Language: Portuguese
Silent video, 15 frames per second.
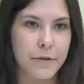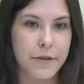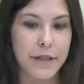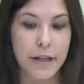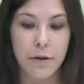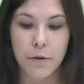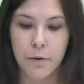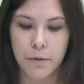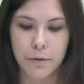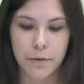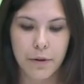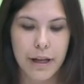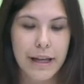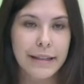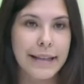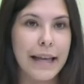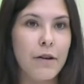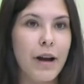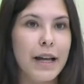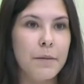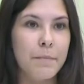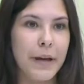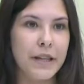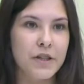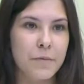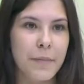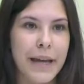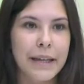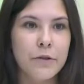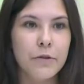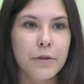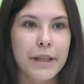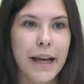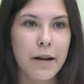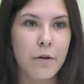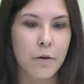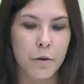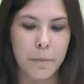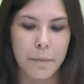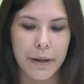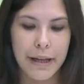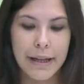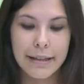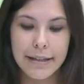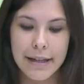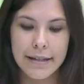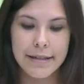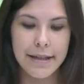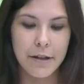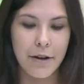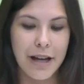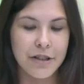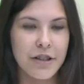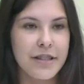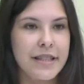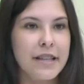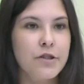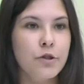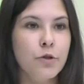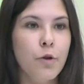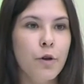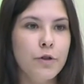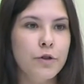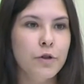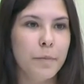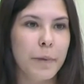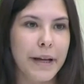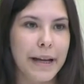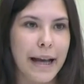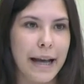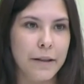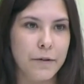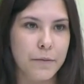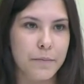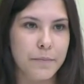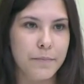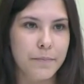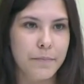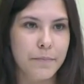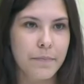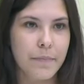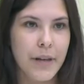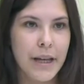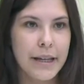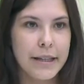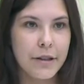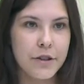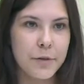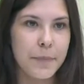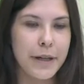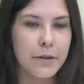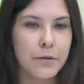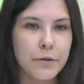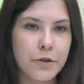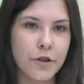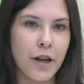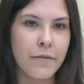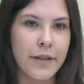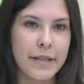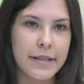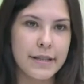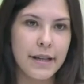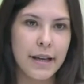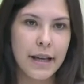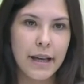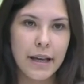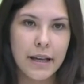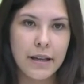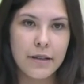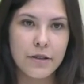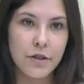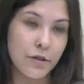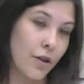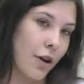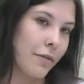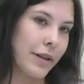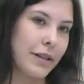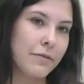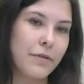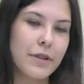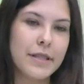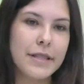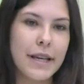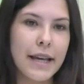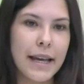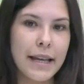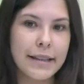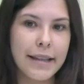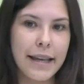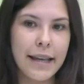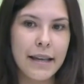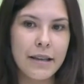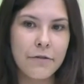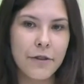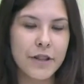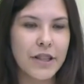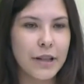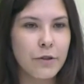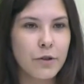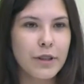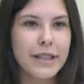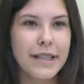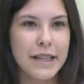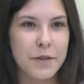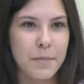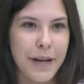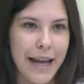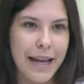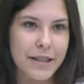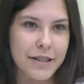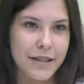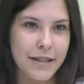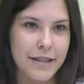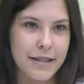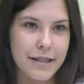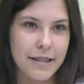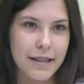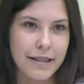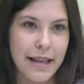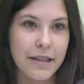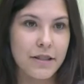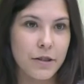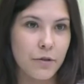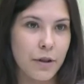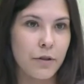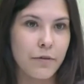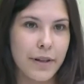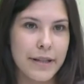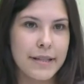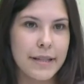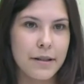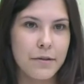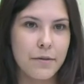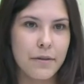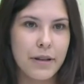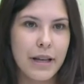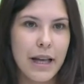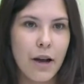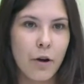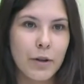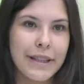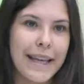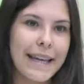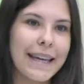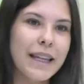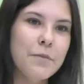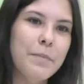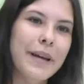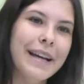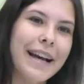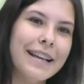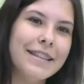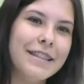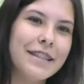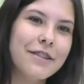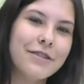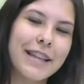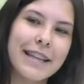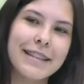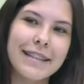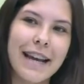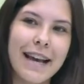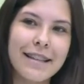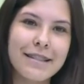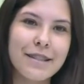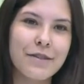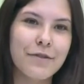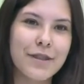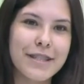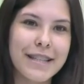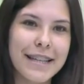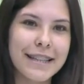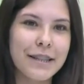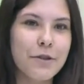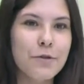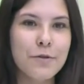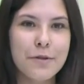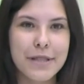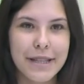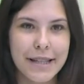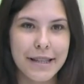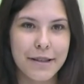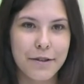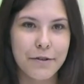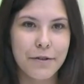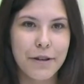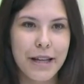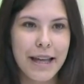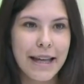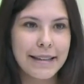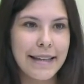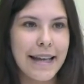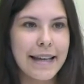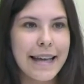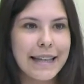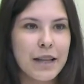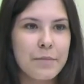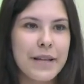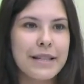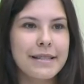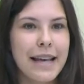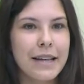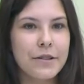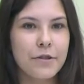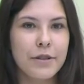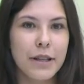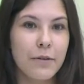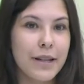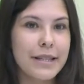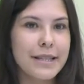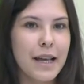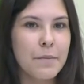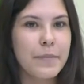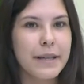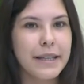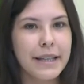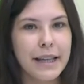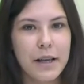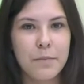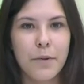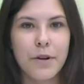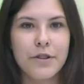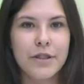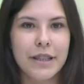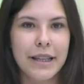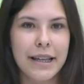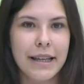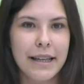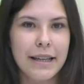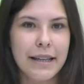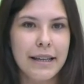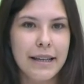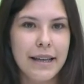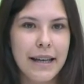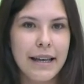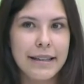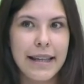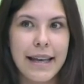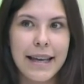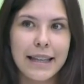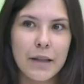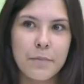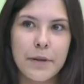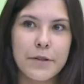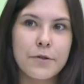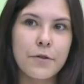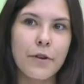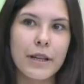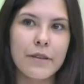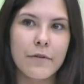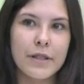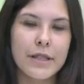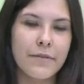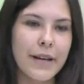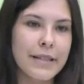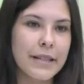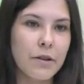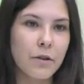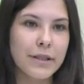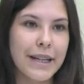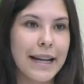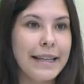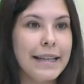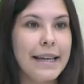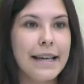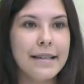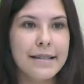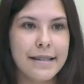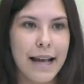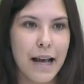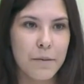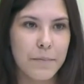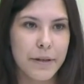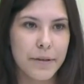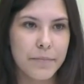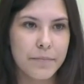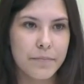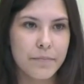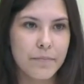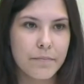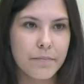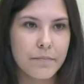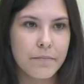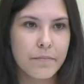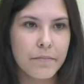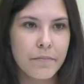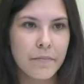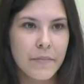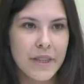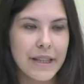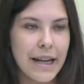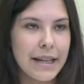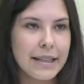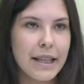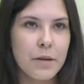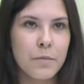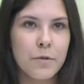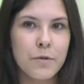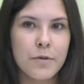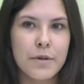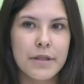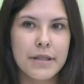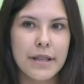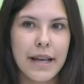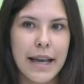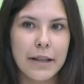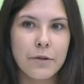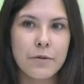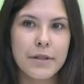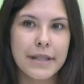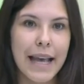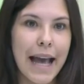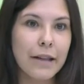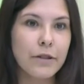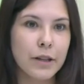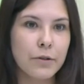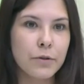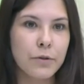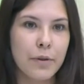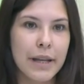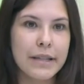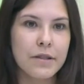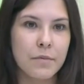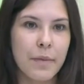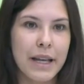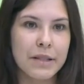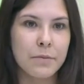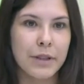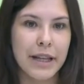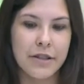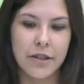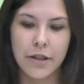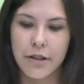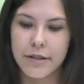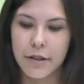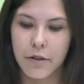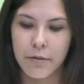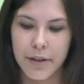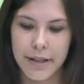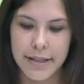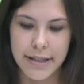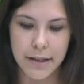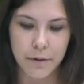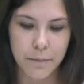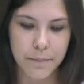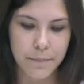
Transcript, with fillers: Segundo, tem o arrependimento e a culpa. Terceiro, a gente sente nojo do pecado. E eu te pergunto, jovens, jovem, você tem fechado todas as brechas desde a tua conversão? Ou tem aquele pecadinho lá atrás que você ainda não conseguiu? Tem aquela mensagem no teu WhatsApp que ninguém pode ler? Tem aquela pessoa que você vai se encontrar e ninguém sabe? Será que temos renunciado a tudo isso mesmo desde a nossa conversão?